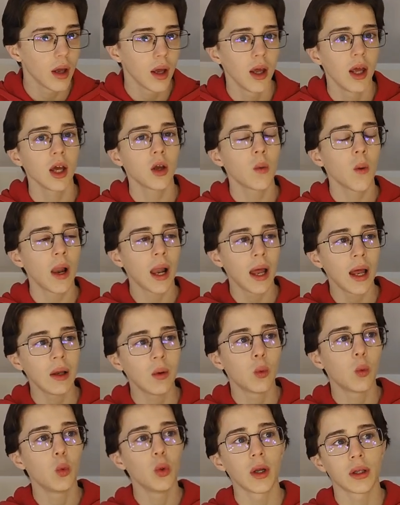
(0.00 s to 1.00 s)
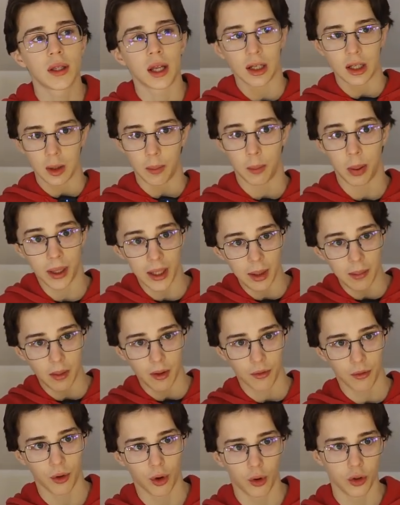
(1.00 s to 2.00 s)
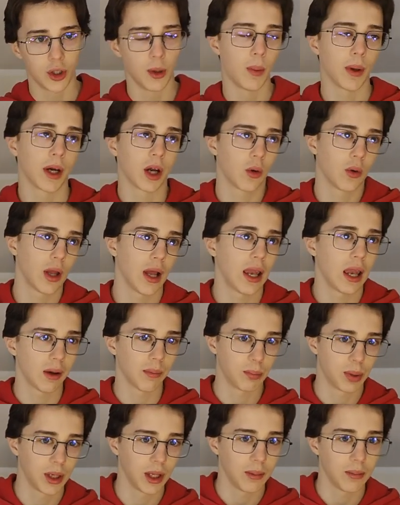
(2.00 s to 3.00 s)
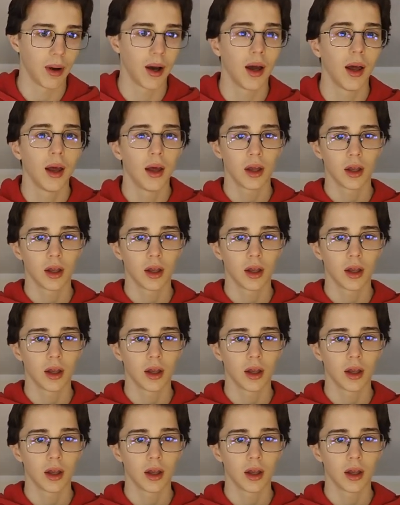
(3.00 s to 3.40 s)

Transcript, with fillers: E qual è una tra le prime fonti, perché non è la prima,